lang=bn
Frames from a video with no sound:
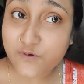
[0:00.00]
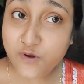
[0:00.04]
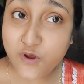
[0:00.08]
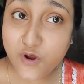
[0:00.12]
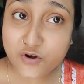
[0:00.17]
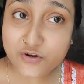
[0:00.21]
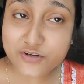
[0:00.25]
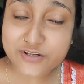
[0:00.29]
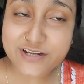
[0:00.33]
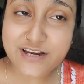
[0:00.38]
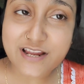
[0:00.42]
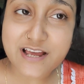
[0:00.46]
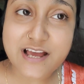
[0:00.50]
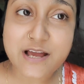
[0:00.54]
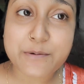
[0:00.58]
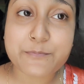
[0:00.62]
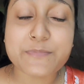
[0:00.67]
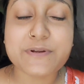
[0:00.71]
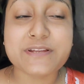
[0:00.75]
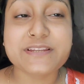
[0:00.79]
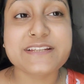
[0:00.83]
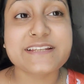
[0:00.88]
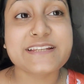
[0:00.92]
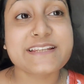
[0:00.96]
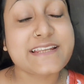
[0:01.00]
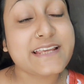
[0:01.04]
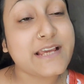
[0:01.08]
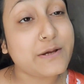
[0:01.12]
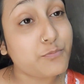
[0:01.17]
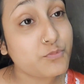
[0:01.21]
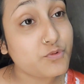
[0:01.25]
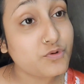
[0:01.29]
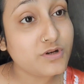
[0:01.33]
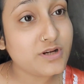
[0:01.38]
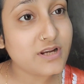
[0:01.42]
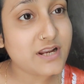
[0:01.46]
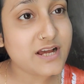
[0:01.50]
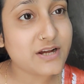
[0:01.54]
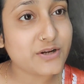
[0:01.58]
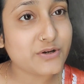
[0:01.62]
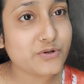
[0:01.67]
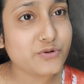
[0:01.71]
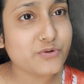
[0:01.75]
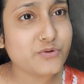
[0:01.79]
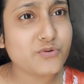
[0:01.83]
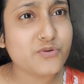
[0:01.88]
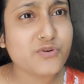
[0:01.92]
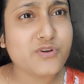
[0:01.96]
ব্লগটা আপনাদের কেমন
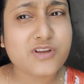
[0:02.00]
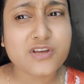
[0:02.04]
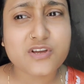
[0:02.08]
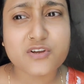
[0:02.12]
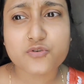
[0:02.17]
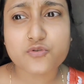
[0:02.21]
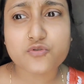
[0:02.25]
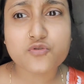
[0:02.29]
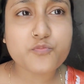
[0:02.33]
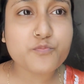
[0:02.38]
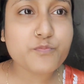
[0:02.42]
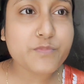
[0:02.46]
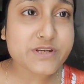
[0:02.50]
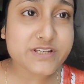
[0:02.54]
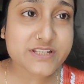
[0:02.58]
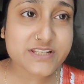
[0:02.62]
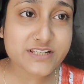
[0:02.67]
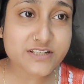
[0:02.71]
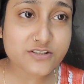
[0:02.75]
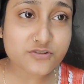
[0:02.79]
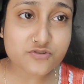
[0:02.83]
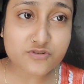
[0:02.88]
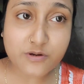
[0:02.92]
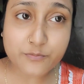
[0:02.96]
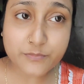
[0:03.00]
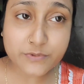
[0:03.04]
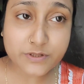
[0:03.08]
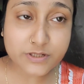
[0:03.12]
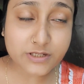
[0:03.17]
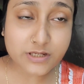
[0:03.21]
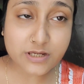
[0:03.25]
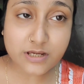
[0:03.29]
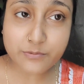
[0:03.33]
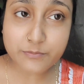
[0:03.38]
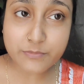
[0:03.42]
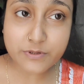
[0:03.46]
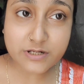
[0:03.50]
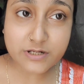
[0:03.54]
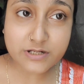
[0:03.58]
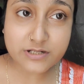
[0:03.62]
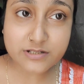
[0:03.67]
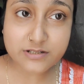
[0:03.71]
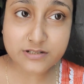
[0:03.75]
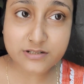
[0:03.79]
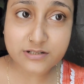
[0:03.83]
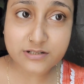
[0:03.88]
লাগলো খুব বেশি কিছু আমি আমার